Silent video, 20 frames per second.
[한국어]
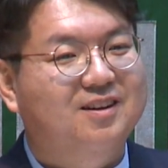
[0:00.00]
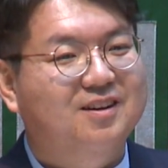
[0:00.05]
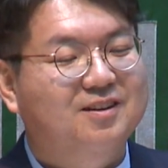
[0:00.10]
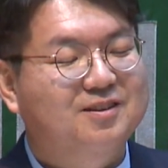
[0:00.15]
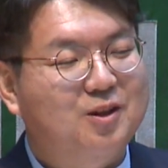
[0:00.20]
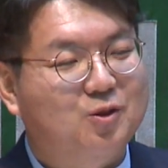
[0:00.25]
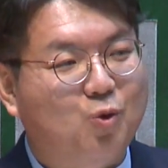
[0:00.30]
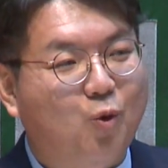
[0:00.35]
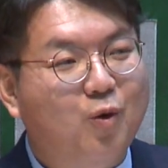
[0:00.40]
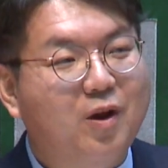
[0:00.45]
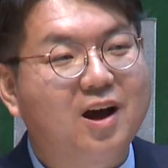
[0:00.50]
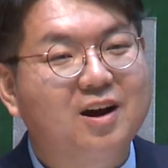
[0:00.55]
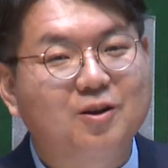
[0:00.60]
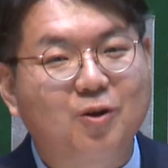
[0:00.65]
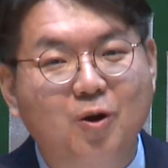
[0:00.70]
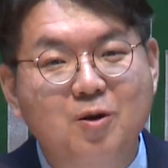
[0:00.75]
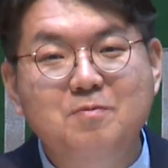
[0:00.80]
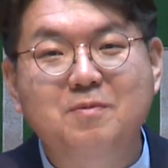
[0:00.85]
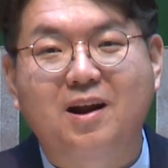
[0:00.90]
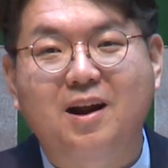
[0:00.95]
근데 도랑을
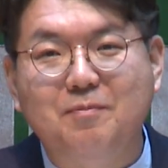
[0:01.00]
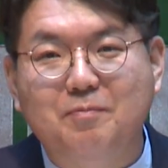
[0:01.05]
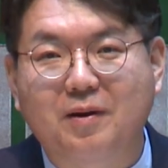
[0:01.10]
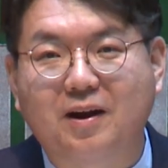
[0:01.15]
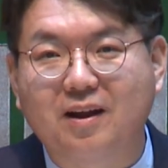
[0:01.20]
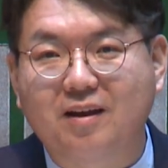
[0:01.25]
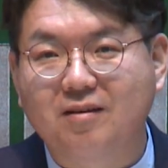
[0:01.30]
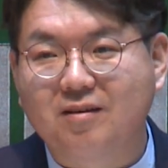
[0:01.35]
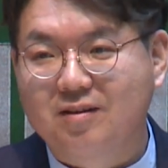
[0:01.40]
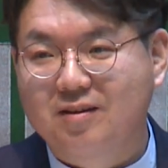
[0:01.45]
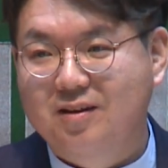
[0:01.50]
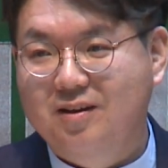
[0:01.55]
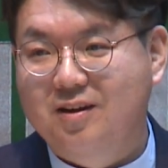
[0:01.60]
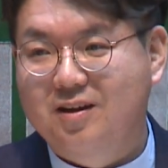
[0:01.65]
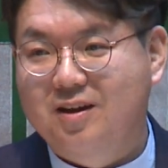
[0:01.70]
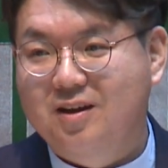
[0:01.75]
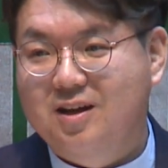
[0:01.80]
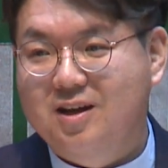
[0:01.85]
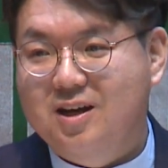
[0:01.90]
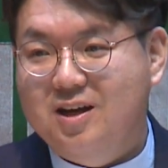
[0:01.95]
얼마나 팔아요?
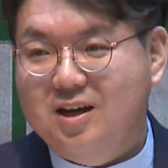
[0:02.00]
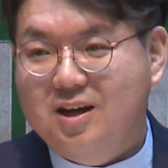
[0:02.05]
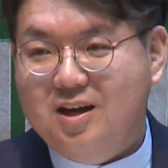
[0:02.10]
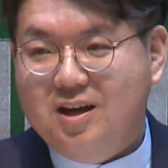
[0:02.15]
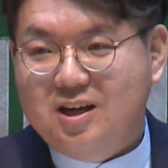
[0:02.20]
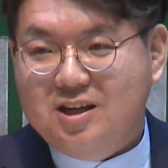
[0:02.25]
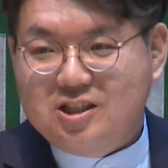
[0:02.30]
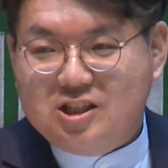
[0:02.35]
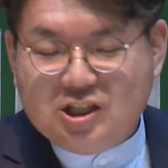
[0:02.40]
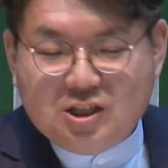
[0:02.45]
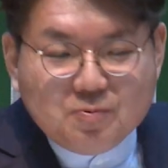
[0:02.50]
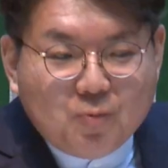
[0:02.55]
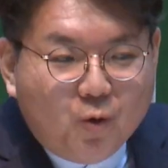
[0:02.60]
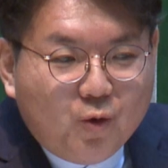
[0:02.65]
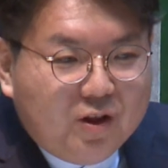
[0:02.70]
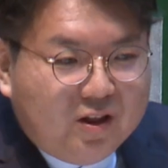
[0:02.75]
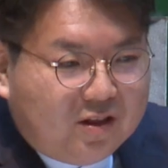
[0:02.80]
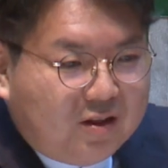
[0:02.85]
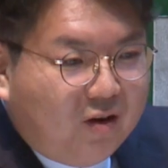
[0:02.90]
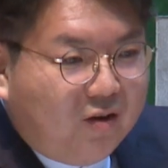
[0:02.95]

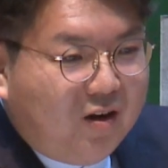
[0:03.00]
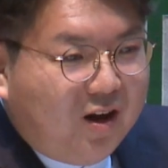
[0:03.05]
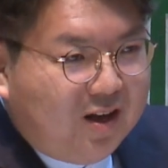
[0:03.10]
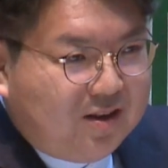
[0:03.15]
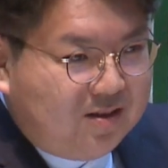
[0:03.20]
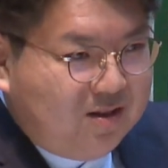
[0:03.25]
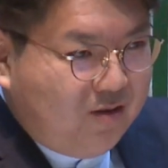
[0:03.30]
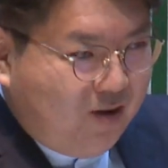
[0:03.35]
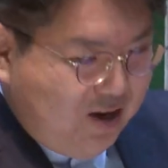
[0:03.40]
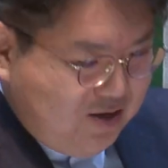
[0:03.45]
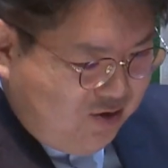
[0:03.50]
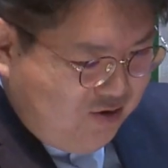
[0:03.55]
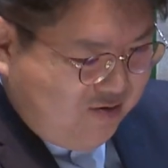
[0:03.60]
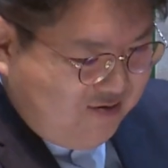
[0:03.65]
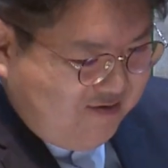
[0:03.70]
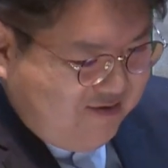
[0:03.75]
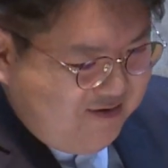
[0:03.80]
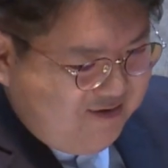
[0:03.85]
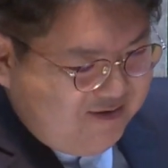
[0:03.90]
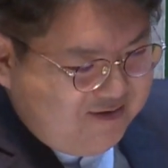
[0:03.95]
15리터가 들어갈
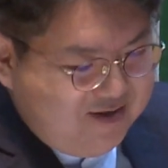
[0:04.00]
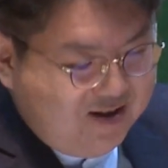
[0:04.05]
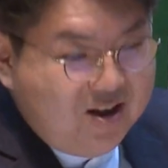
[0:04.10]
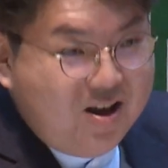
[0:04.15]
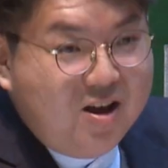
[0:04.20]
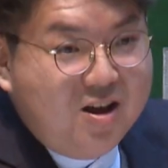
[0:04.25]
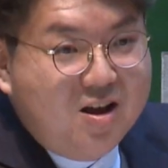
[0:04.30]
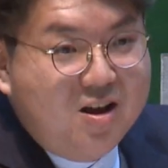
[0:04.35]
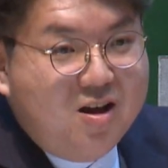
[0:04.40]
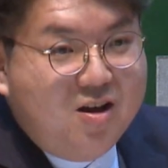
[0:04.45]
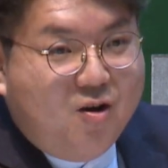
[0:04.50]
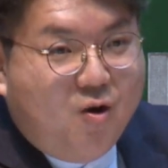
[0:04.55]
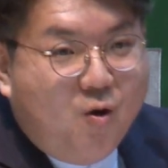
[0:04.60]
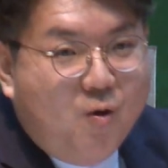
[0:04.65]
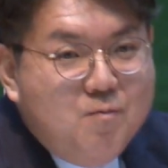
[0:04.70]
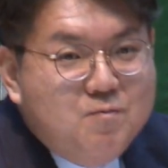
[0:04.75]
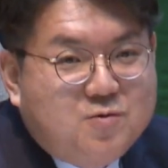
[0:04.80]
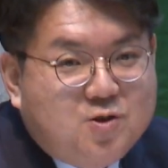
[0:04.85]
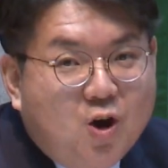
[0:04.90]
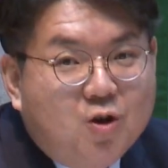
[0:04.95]
정도로
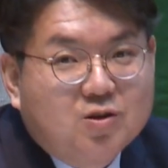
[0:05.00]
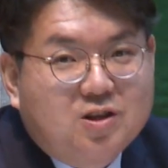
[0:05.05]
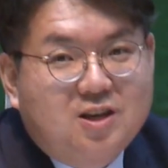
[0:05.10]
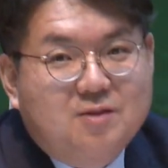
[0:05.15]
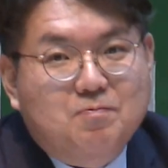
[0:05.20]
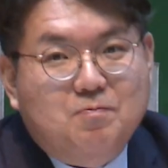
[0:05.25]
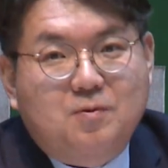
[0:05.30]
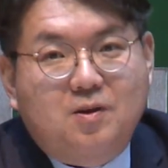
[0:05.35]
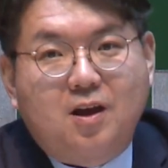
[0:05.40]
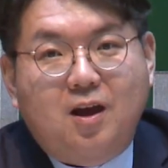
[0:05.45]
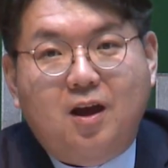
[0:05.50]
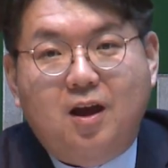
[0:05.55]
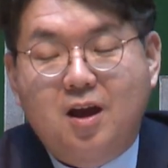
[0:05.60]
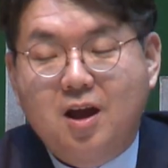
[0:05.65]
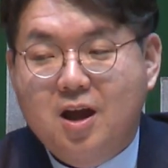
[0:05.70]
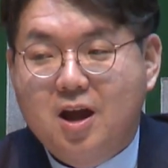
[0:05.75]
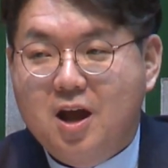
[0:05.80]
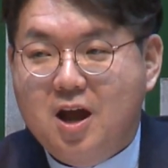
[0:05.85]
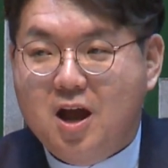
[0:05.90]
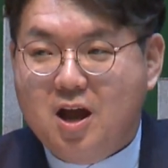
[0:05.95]
엄청 깊게
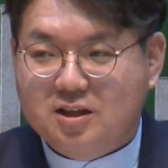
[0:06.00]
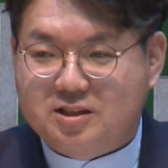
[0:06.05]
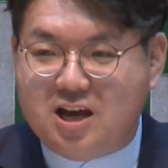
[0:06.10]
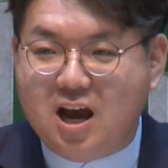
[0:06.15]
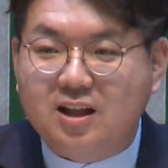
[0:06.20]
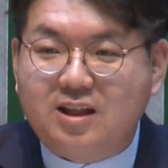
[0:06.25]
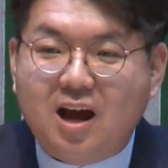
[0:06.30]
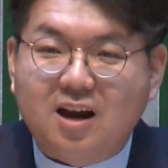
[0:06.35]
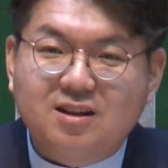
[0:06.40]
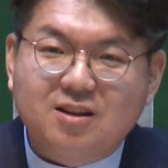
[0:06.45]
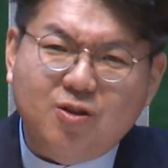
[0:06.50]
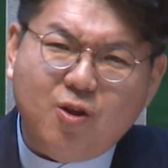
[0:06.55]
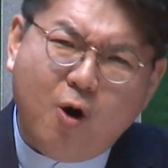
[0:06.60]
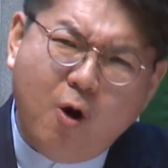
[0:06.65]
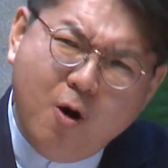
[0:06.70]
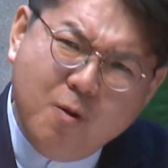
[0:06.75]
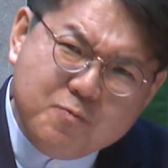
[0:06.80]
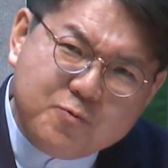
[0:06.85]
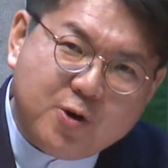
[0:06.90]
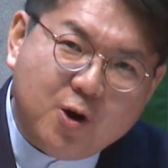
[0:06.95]
재단은
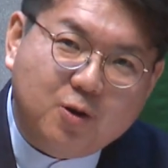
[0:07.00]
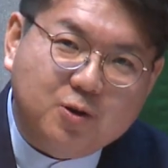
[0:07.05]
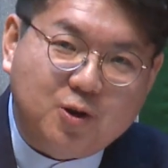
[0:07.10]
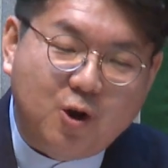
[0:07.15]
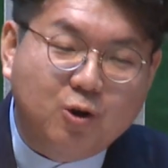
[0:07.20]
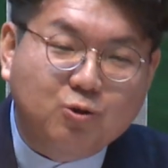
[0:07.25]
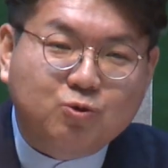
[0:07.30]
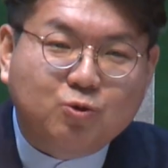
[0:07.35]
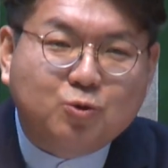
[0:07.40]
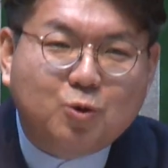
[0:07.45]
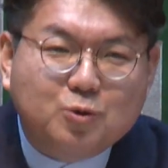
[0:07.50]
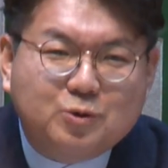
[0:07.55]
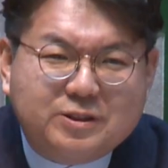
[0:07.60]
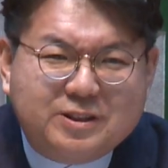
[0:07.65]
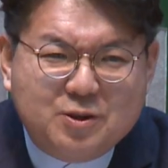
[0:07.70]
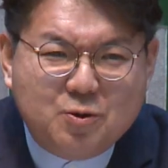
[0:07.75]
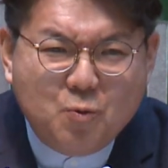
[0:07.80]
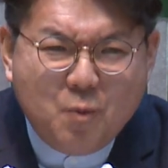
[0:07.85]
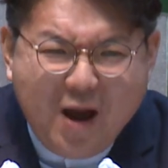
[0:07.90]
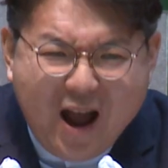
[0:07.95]
엄청 열두
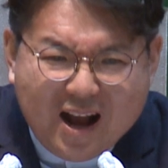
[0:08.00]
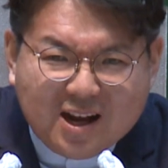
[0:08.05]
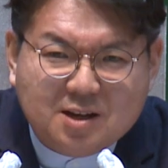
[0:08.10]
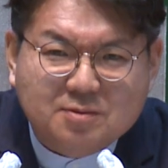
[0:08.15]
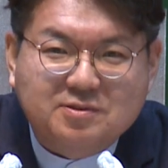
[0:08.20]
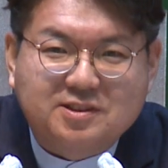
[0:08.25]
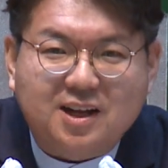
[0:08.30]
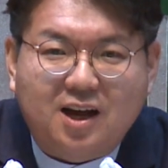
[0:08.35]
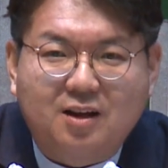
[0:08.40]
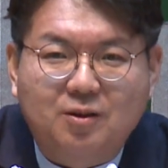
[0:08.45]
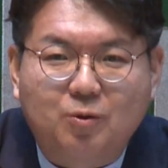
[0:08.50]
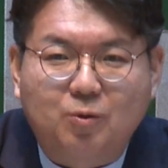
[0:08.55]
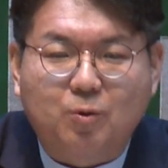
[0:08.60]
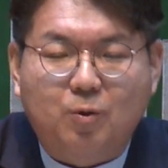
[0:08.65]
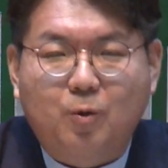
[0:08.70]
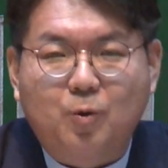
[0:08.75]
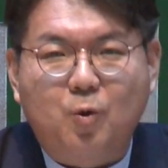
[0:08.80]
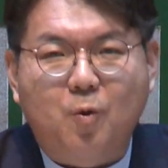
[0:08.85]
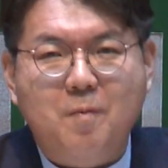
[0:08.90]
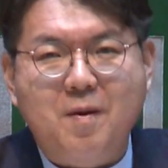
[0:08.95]
돌이만큼
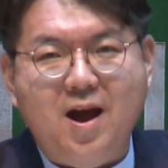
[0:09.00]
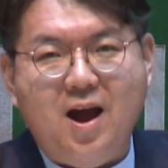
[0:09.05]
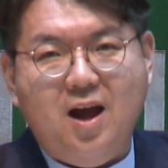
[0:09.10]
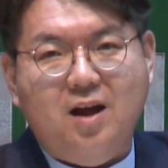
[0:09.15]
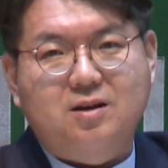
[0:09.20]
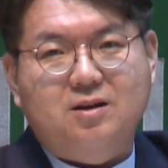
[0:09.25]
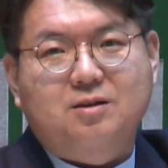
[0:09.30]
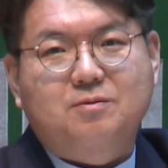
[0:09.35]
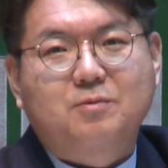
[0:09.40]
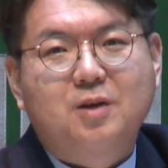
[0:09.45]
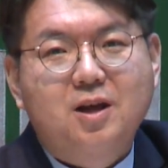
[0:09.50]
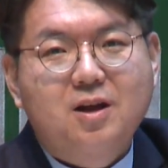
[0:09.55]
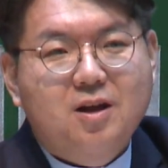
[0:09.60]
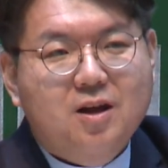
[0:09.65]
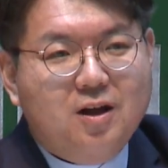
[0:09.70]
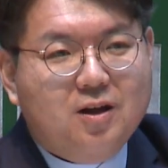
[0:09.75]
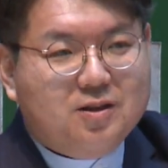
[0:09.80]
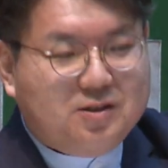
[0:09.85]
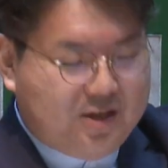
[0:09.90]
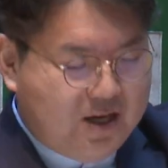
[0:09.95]
쌓아놓고 요만큼
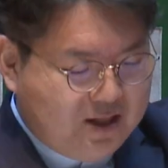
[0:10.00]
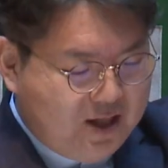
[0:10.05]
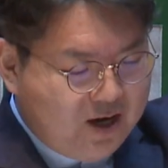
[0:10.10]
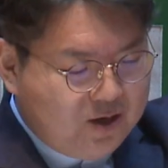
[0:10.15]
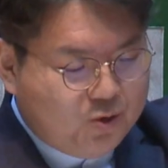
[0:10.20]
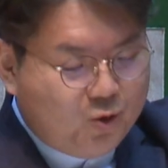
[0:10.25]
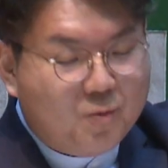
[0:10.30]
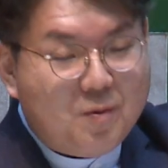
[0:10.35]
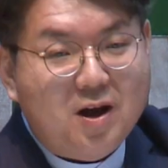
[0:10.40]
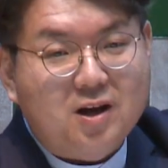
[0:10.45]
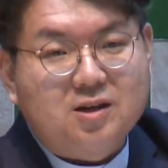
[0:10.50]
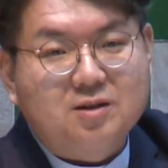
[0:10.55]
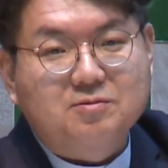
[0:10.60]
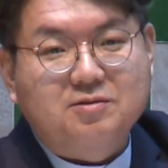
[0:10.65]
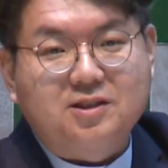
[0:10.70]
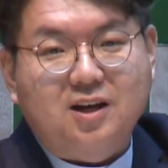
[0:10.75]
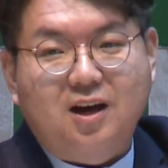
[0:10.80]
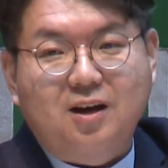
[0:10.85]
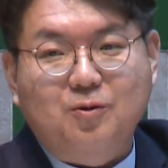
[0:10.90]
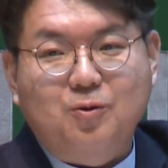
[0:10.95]
재단은 요만큼
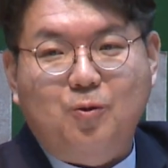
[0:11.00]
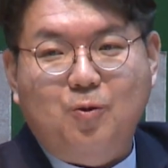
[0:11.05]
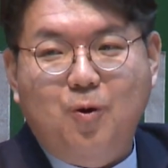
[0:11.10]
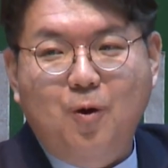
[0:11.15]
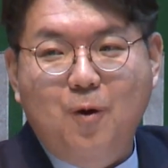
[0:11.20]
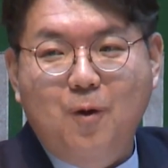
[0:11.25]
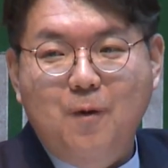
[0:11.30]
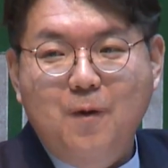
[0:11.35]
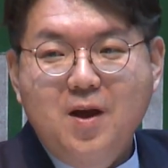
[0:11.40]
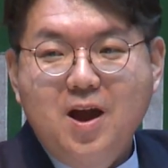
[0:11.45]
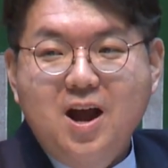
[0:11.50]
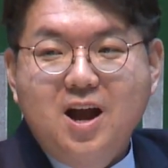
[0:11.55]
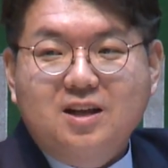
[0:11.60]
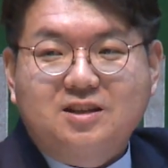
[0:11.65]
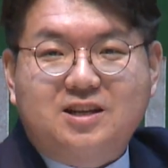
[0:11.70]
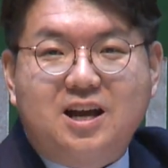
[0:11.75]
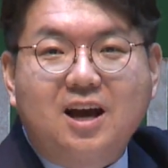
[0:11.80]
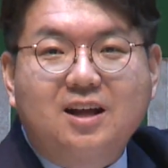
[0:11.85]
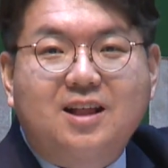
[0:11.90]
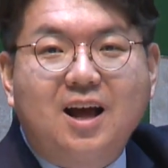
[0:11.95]
쌓아놓고
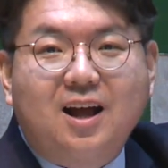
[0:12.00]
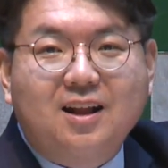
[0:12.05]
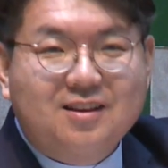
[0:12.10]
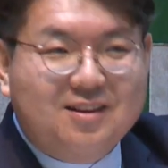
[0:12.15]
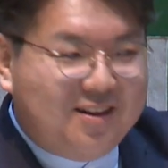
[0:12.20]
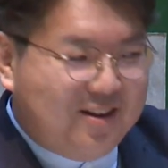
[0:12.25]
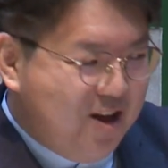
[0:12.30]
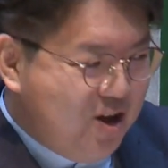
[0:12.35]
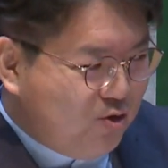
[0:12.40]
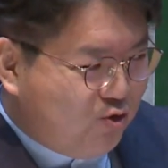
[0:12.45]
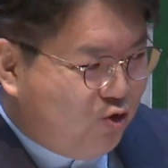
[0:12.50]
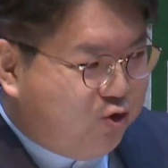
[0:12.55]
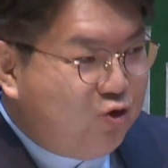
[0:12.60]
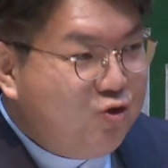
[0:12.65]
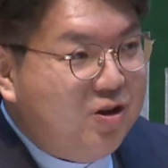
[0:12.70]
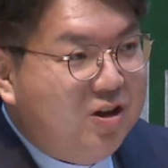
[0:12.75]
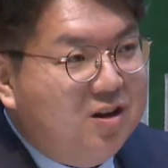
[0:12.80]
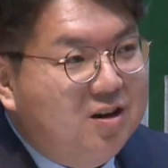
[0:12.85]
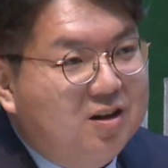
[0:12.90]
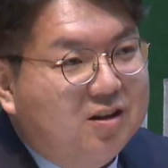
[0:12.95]
재단
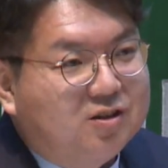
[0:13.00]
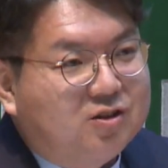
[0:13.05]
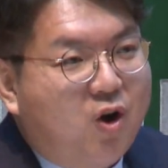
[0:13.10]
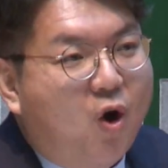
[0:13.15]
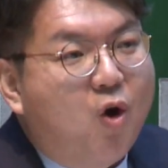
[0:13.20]
주위를